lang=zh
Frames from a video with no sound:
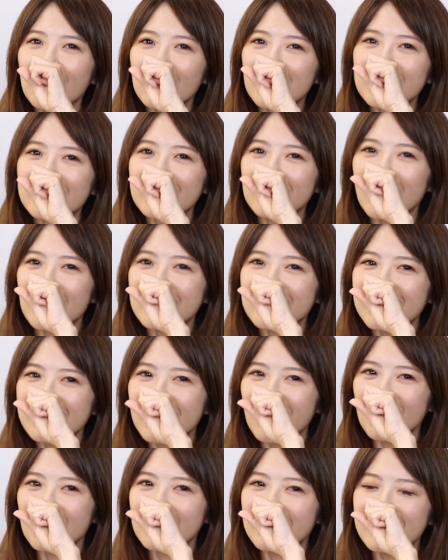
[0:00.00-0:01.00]
如果喜欢吃
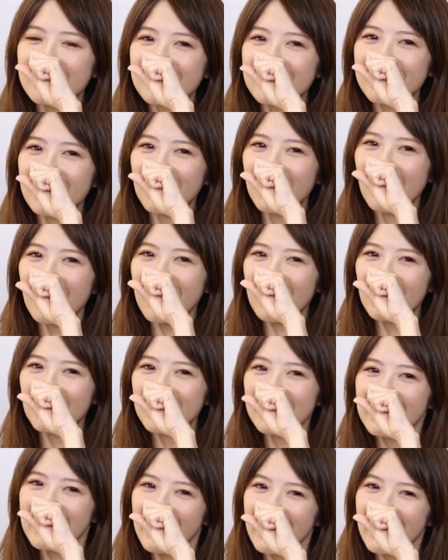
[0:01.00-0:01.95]
狗食的话，我应